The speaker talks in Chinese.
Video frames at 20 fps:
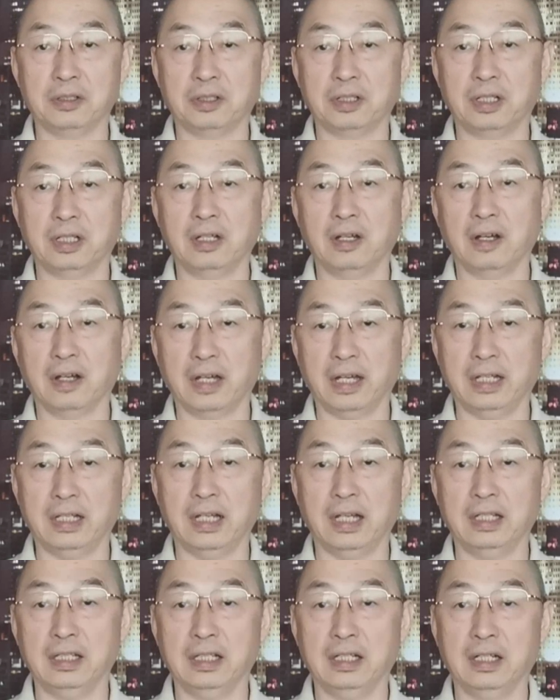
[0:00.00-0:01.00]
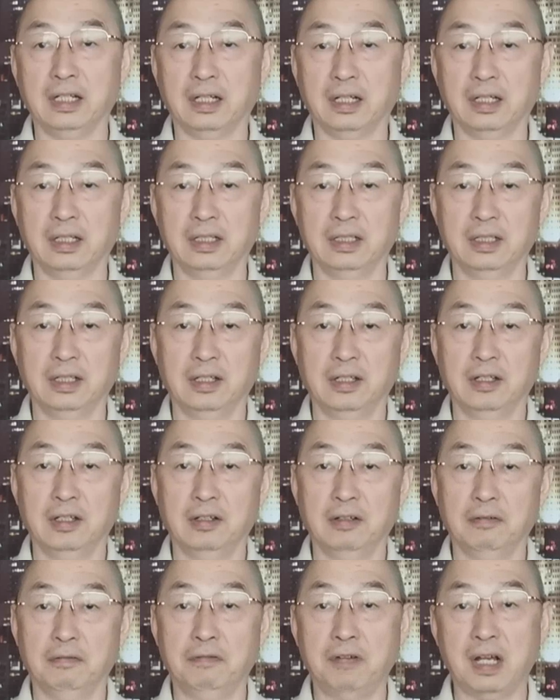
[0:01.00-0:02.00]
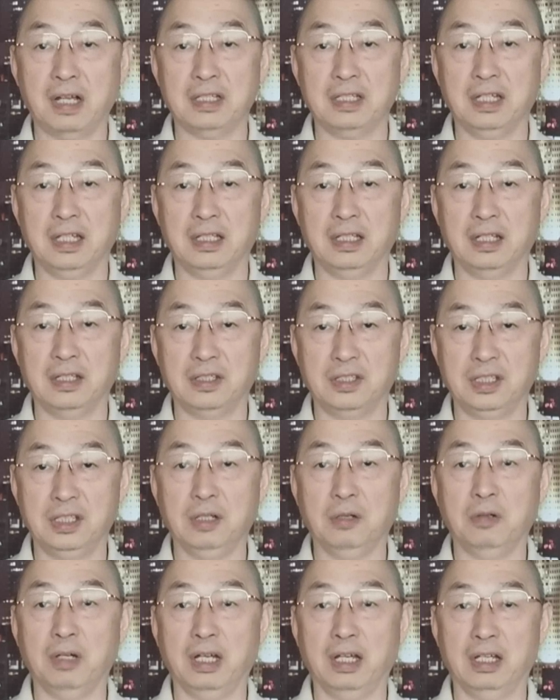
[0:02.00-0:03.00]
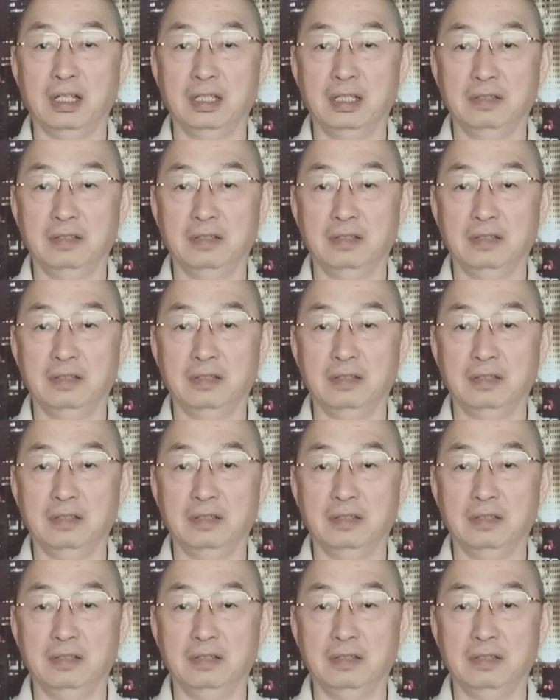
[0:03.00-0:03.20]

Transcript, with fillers: 就是要给他一个发泄的机会。